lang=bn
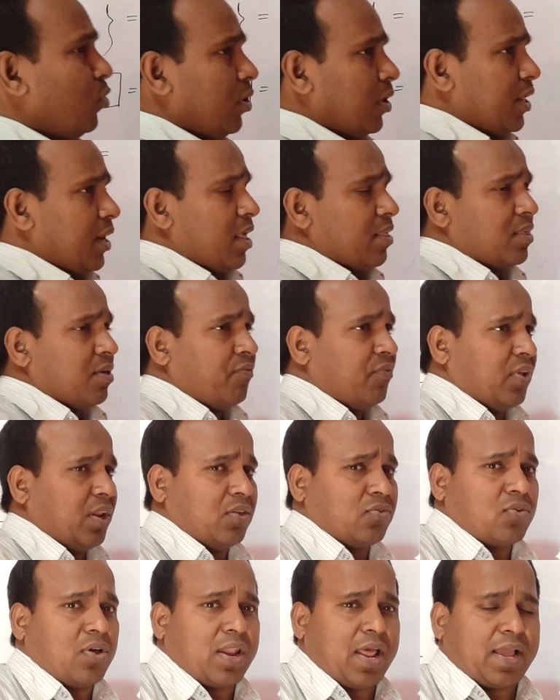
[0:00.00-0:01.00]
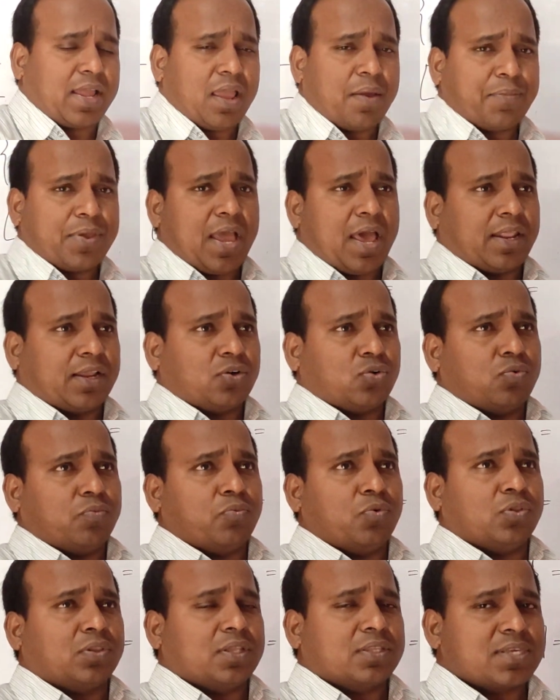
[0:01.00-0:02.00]
মূল ক্লাসে ফিরে যাওয়ার আগে আমি আরেকটু
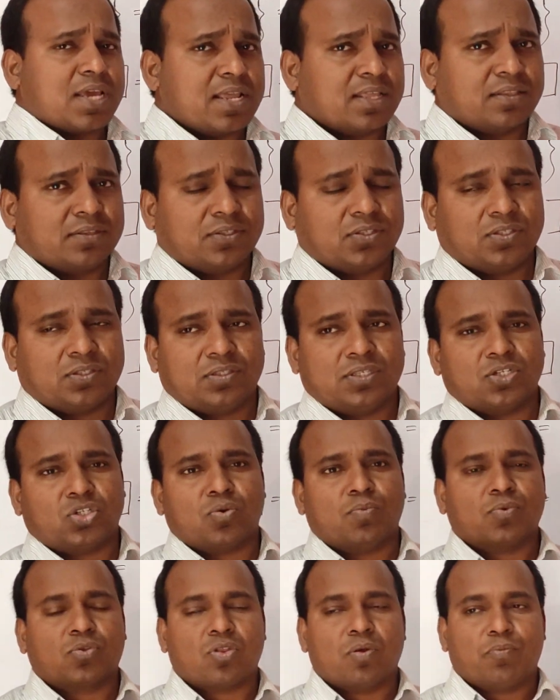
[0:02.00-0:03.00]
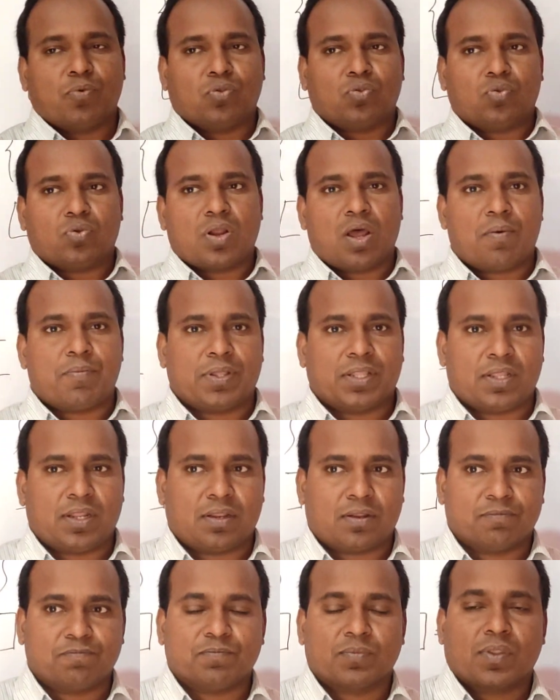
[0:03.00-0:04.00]
বলতে চাই যে সমস্ত বন্ধুরা আমাদের
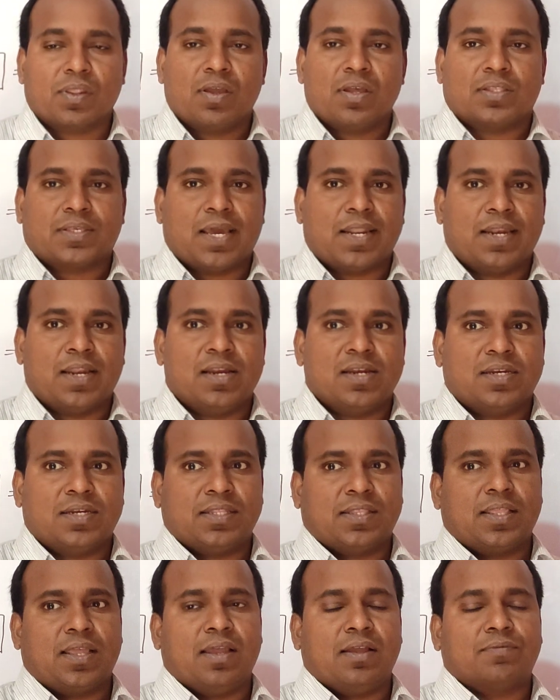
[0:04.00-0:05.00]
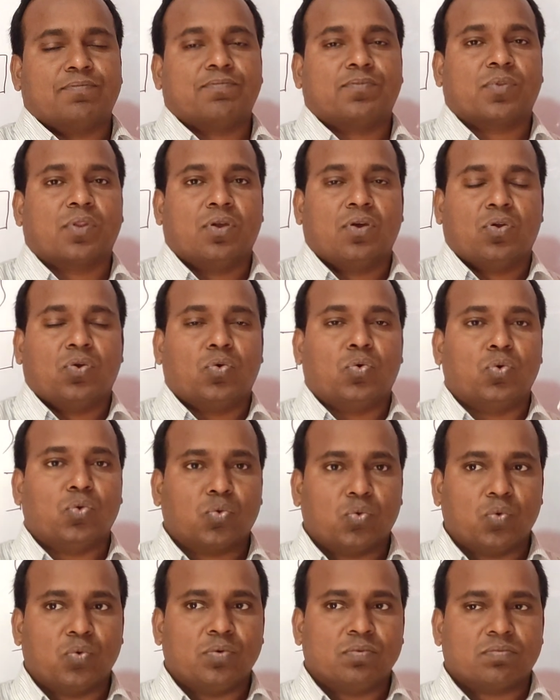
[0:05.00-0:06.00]
চ্যানেলটিতে
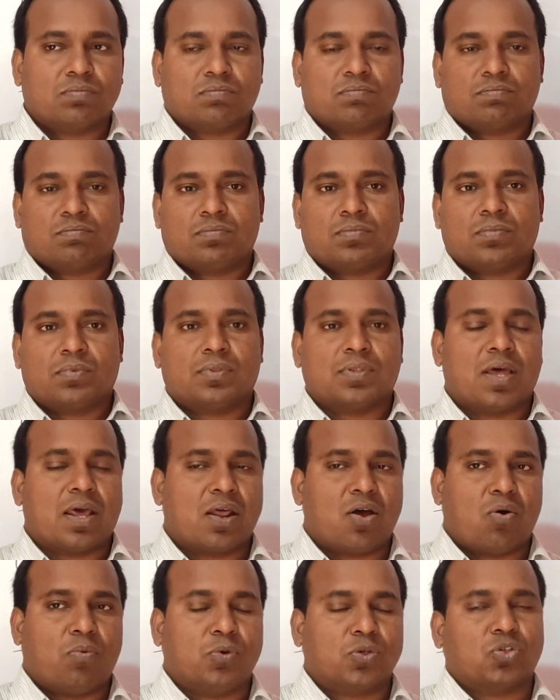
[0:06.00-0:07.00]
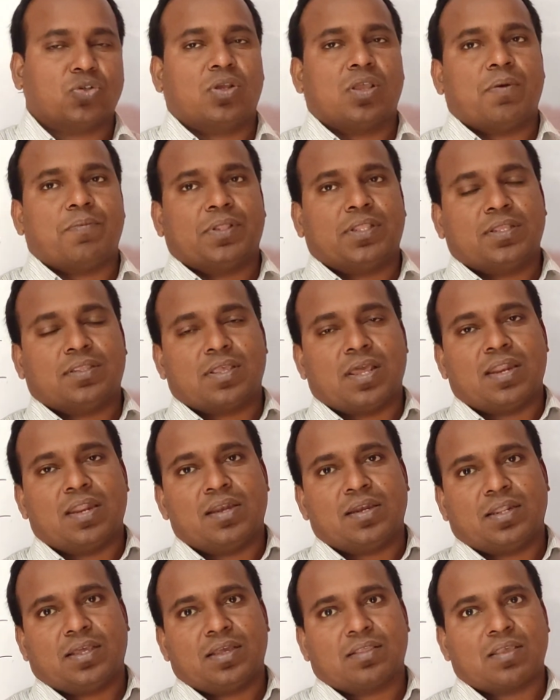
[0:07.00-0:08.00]
নতুন তারা অবশ্যই আমাদের
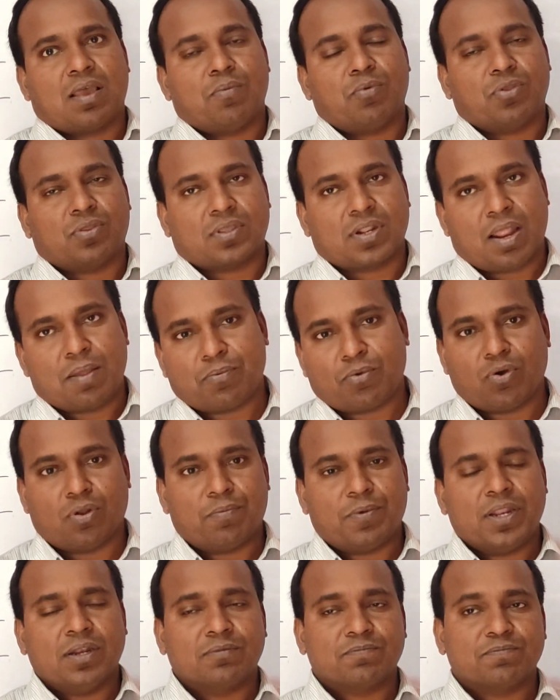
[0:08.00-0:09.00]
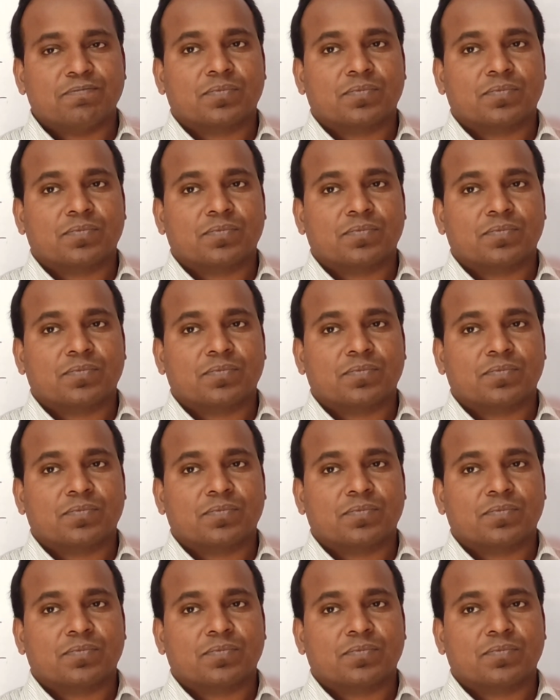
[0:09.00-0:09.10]
চ্যানেলটিকে সাবস্ক্রাইব করবেন